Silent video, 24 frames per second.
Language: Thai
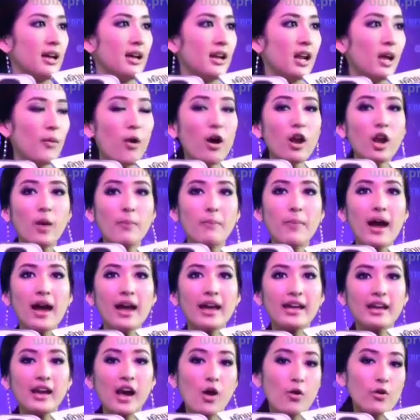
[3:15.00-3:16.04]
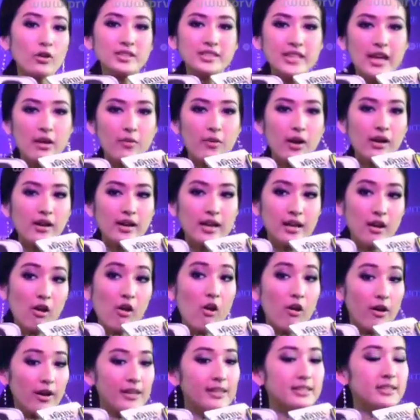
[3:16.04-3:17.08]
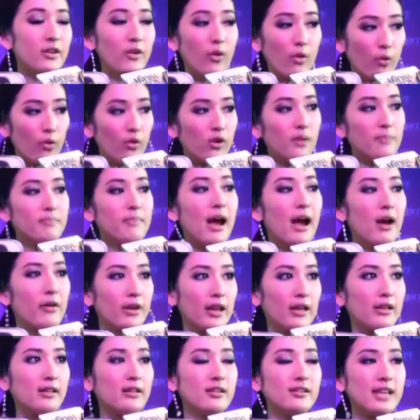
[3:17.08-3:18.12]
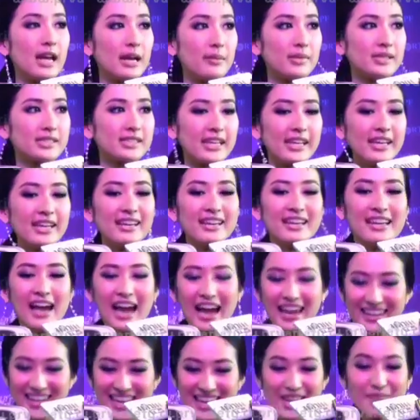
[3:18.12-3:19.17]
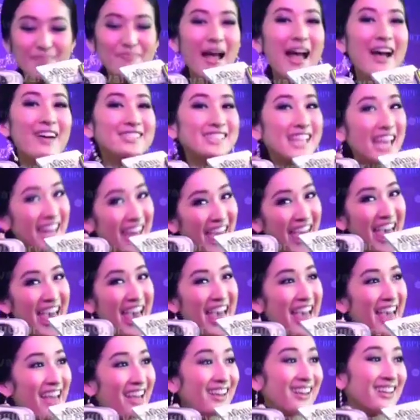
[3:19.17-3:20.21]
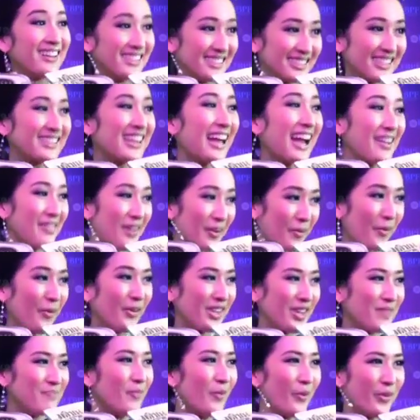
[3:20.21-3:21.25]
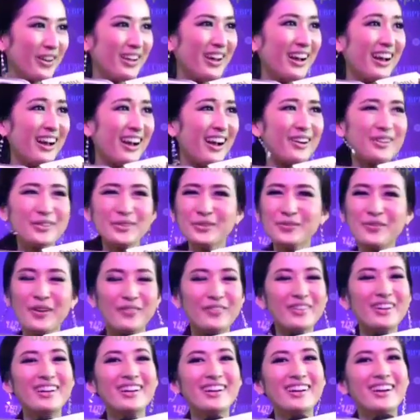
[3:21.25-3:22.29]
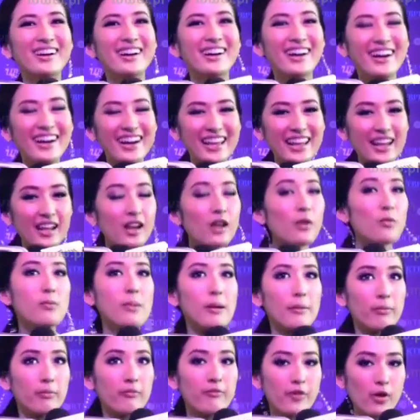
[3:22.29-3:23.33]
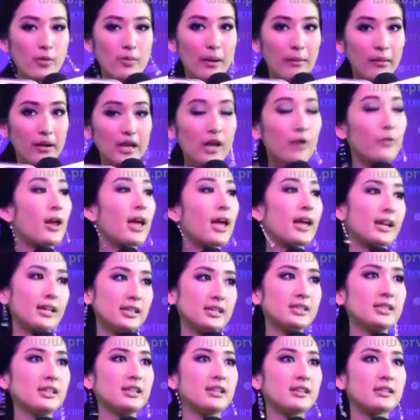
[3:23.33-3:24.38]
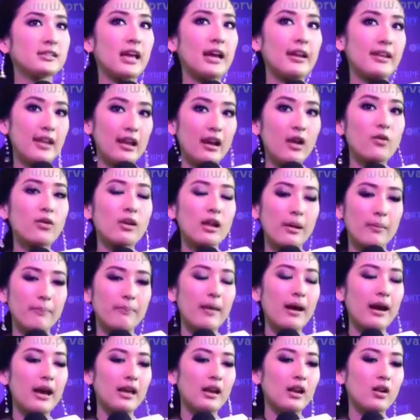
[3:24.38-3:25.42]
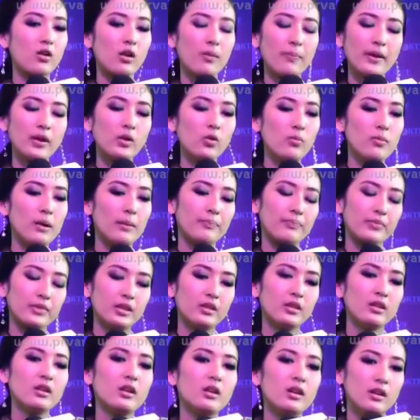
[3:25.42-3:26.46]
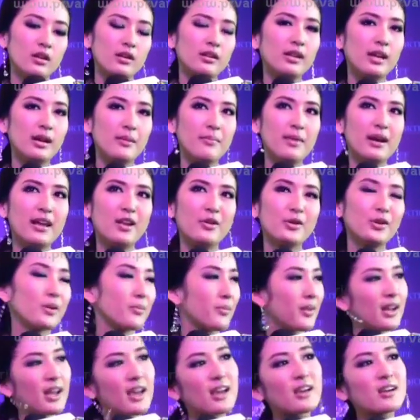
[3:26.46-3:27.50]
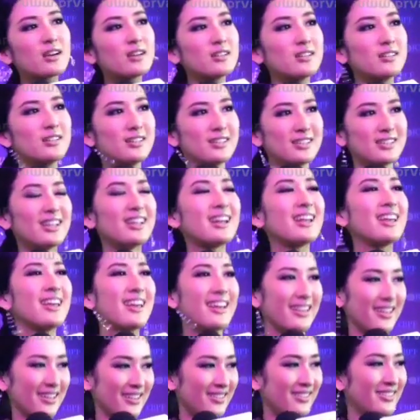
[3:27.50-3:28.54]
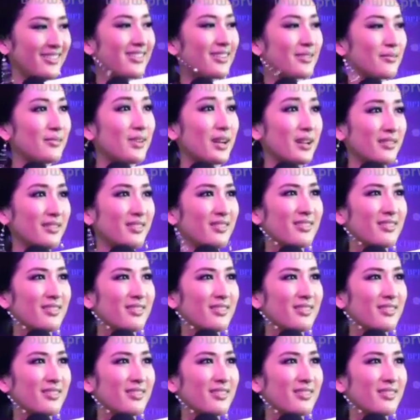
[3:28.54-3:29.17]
แล้วพอเราไปเขาก็เช็คว่าเฮ้ยของอันนี้ใช่ของคุณหรือเปล่าไหนยืนยันมาสิอันนี้หรือเปล่าแท้แดสไตล์แบบคนญี่ปุ่นนะคะเขาดูแบบเฮ้ยแล้วเราแบบฟิลแบบเฮ้ยเราได้คืนแต่อันเนี้ยเรากลับไปเราก็ไปดูแบบทำไมเราถึงไม่ได้คืนอะไรอย่างเงี้ยเหมือน